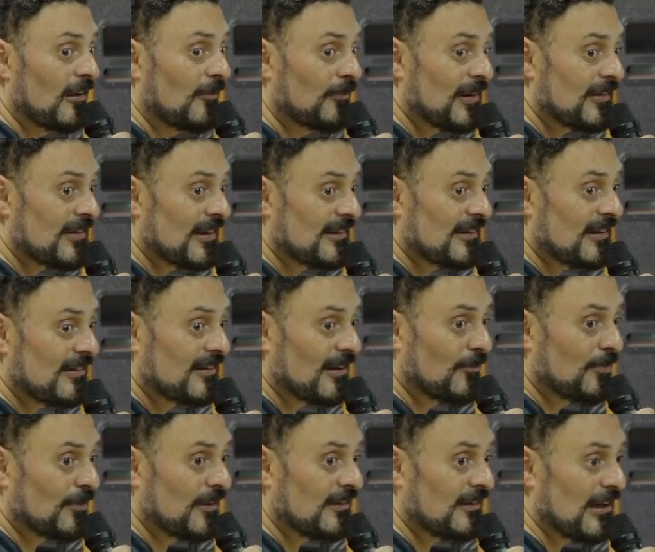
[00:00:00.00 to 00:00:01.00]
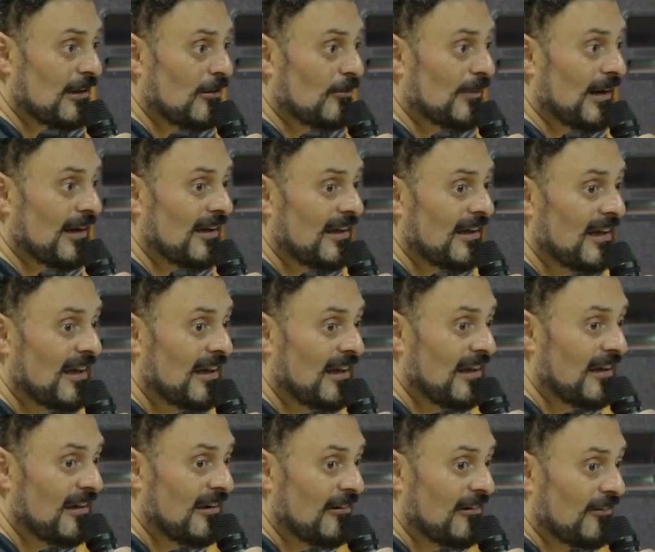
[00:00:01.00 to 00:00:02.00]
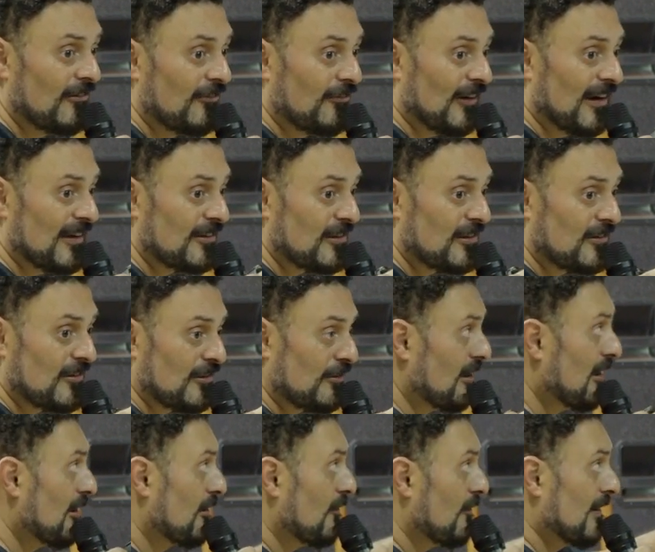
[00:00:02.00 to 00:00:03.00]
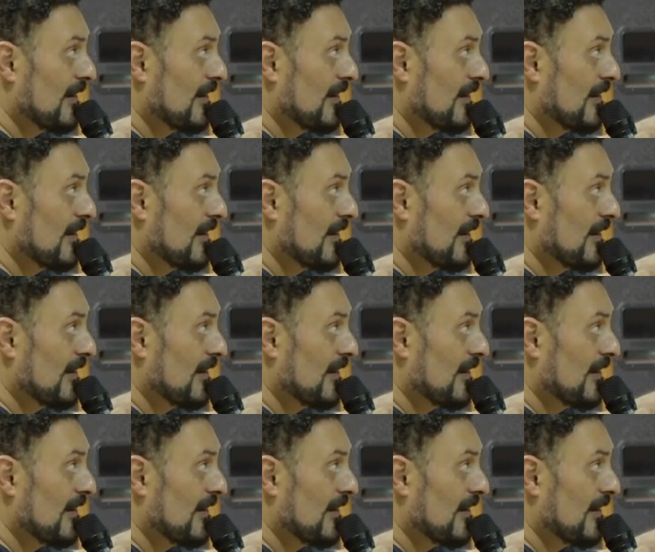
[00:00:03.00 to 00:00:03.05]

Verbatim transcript: Prestar atenção porque tem uma faixa de segurança,